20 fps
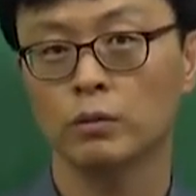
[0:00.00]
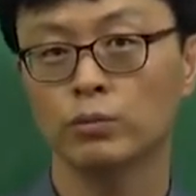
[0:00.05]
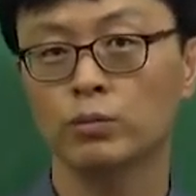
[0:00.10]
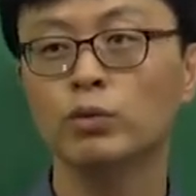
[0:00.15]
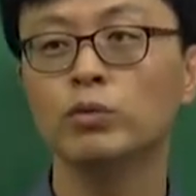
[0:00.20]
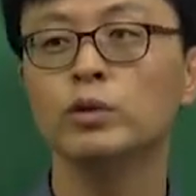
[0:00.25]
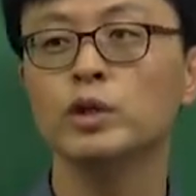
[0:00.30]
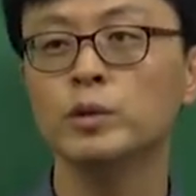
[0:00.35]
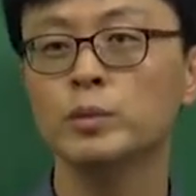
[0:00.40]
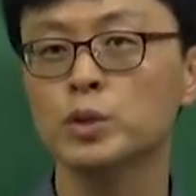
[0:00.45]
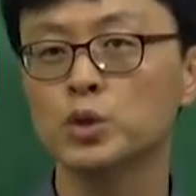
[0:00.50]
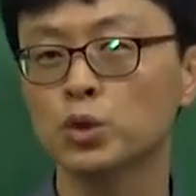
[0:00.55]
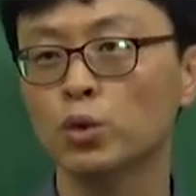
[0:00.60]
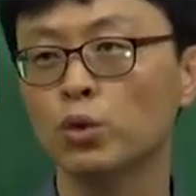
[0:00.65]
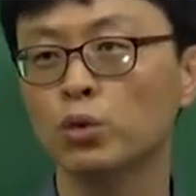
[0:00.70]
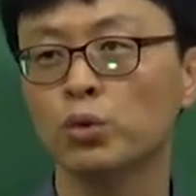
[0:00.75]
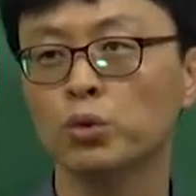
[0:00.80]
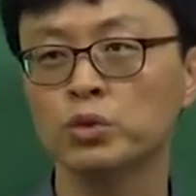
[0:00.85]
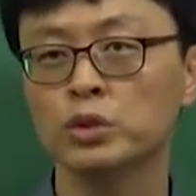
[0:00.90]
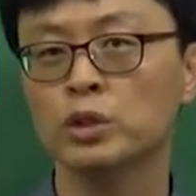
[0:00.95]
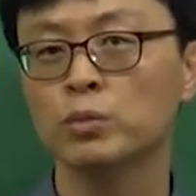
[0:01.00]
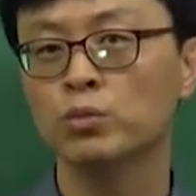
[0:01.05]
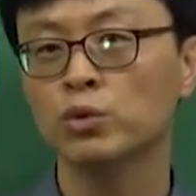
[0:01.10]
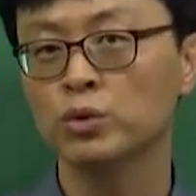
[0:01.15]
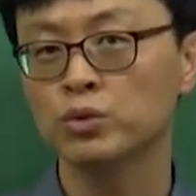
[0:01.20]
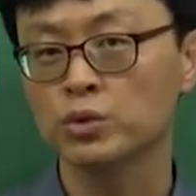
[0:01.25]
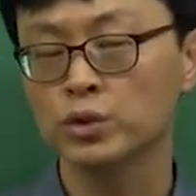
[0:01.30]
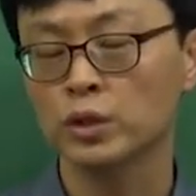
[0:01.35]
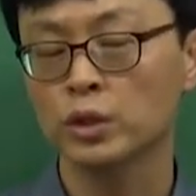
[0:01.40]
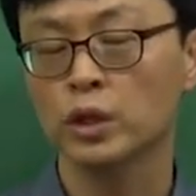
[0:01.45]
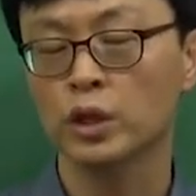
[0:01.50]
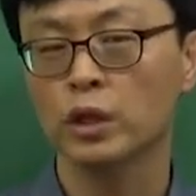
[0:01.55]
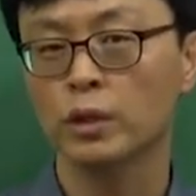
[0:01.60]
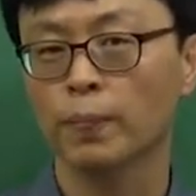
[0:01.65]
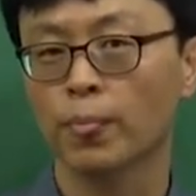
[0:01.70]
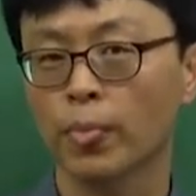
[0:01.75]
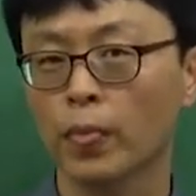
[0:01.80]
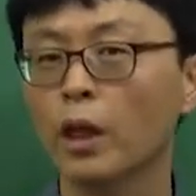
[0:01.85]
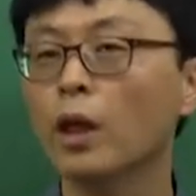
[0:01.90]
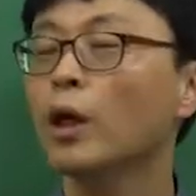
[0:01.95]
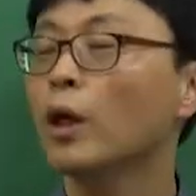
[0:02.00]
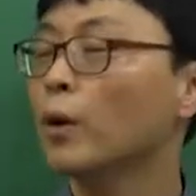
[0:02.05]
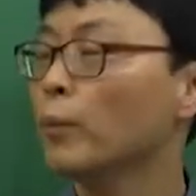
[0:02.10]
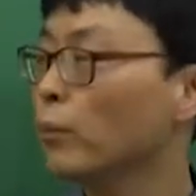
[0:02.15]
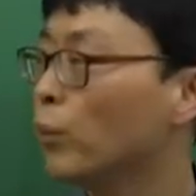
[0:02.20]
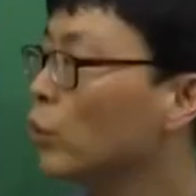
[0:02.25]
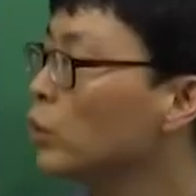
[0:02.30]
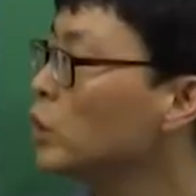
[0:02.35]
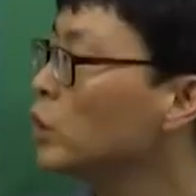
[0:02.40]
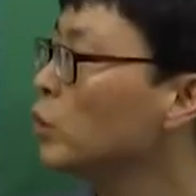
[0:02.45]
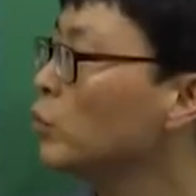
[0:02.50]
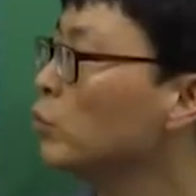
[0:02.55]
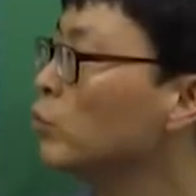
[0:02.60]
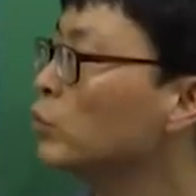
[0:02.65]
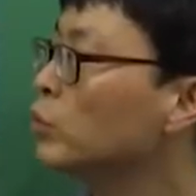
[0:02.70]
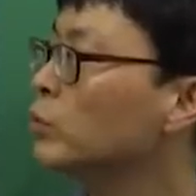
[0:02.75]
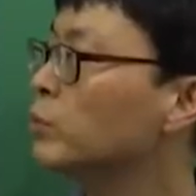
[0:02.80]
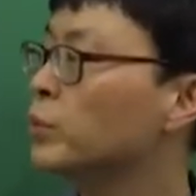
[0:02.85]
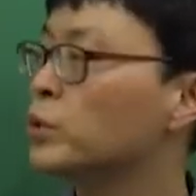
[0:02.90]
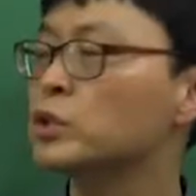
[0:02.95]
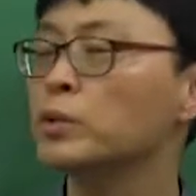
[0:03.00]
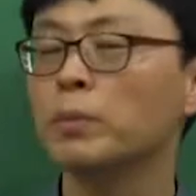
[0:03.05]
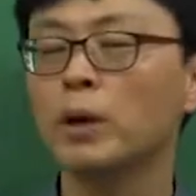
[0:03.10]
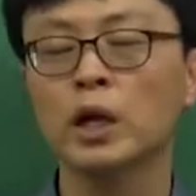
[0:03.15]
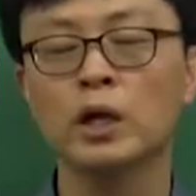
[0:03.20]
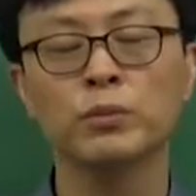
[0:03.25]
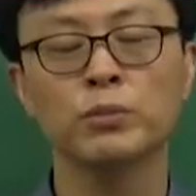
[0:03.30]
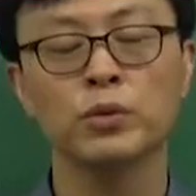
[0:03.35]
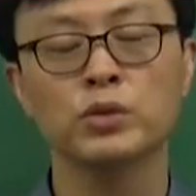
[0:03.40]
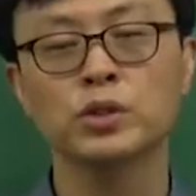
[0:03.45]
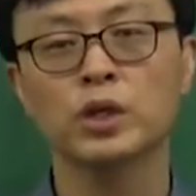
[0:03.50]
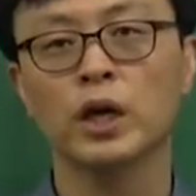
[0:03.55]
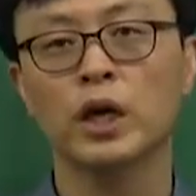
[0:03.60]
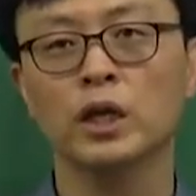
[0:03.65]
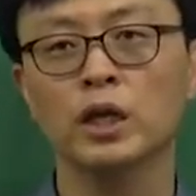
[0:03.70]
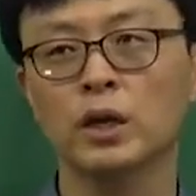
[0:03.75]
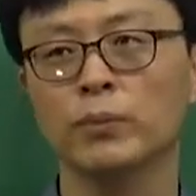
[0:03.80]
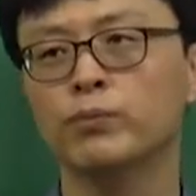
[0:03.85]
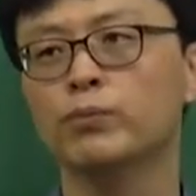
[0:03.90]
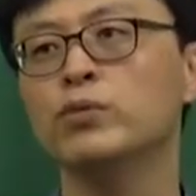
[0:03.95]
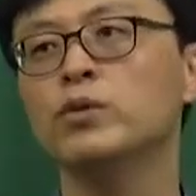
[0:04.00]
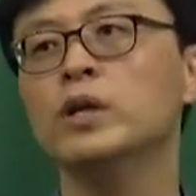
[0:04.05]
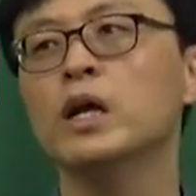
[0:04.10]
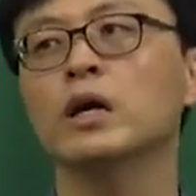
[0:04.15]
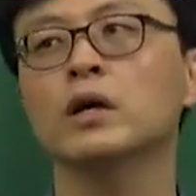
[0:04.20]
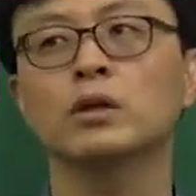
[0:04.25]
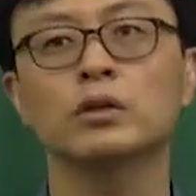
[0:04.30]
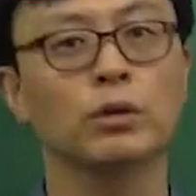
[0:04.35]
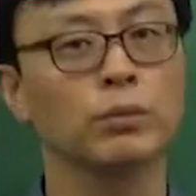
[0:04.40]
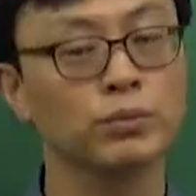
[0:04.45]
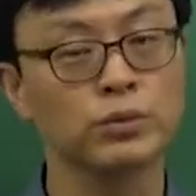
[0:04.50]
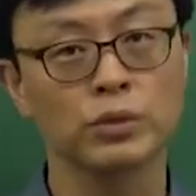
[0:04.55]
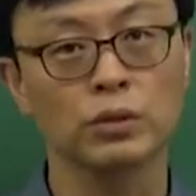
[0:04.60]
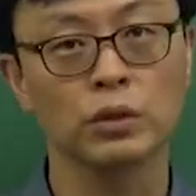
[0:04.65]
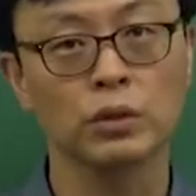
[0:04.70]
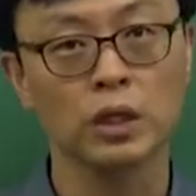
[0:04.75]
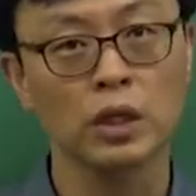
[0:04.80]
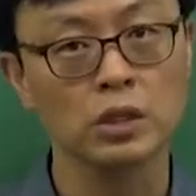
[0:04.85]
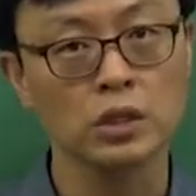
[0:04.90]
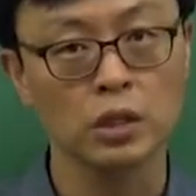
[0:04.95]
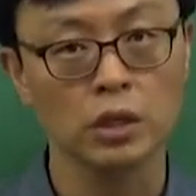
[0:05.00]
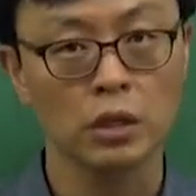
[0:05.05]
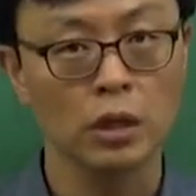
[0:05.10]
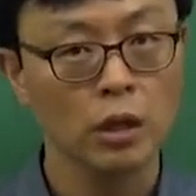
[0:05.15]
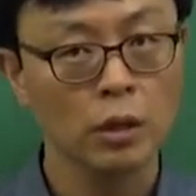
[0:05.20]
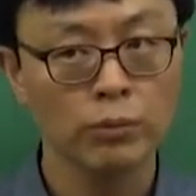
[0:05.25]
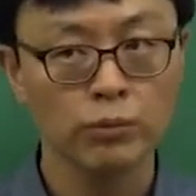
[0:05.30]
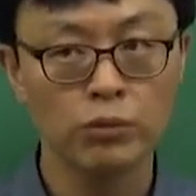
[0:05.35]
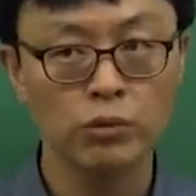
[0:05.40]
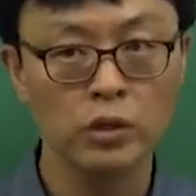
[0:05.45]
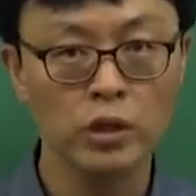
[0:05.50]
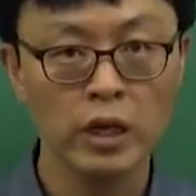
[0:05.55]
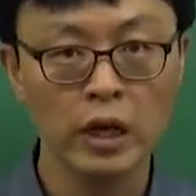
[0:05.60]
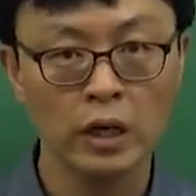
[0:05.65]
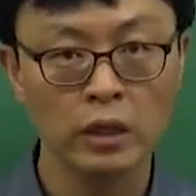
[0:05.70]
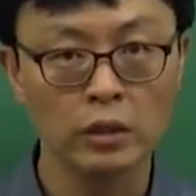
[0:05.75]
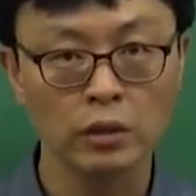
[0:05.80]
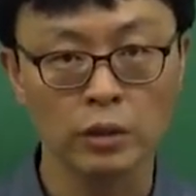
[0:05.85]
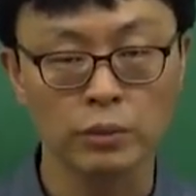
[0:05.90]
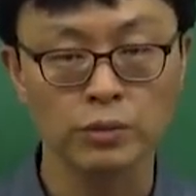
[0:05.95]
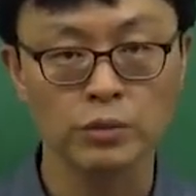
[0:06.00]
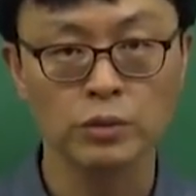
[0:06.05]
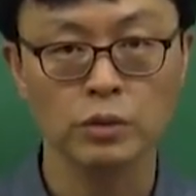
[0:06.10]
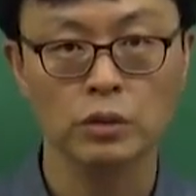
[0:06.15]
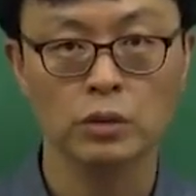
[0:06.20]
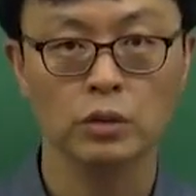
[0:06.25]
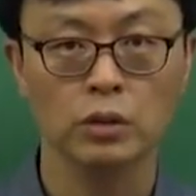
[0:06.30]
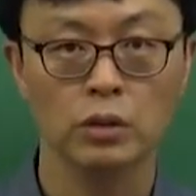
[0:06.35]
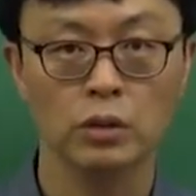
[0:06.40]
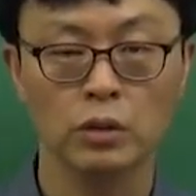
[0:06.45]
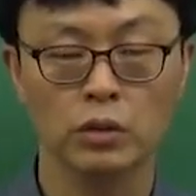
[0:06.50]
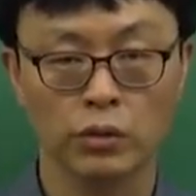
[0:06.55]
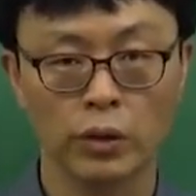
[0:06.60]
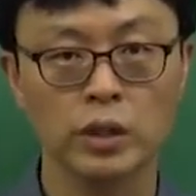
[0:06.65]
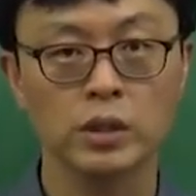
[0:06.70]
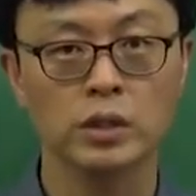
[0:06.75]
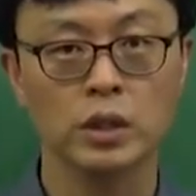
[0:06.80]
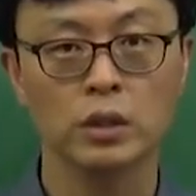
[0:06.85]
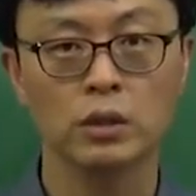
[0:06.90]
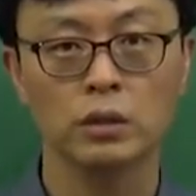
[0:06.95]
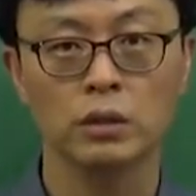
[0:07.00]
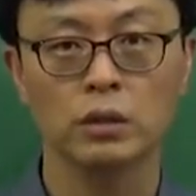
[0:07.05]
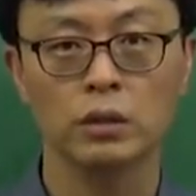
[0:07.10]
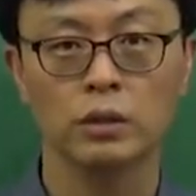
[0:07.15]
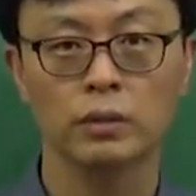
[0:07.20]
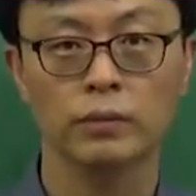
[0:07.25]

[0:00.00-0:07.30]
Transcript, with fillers: 부모님이 좋은 유전자 물려주셨네. 본인은 웃는 표정, 밝은 표정이 아니야. 불리할 건 없어. 다시 불리할 건 없어. 괜찮아.